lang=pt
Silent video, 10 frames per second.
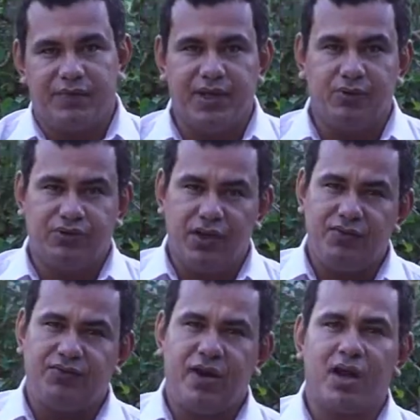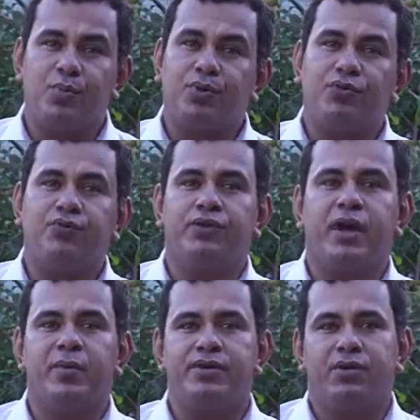Deus ele fala
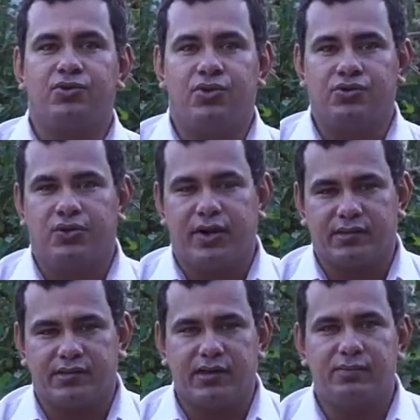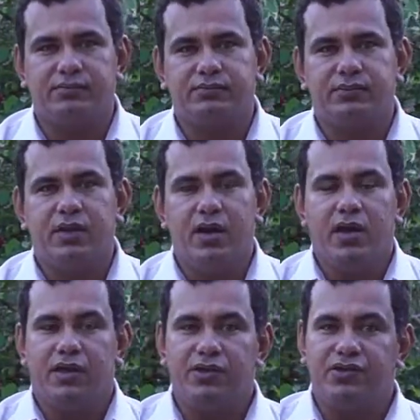profundamente ao nosso coração
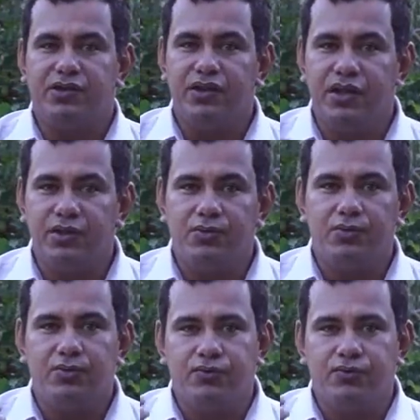que se eu,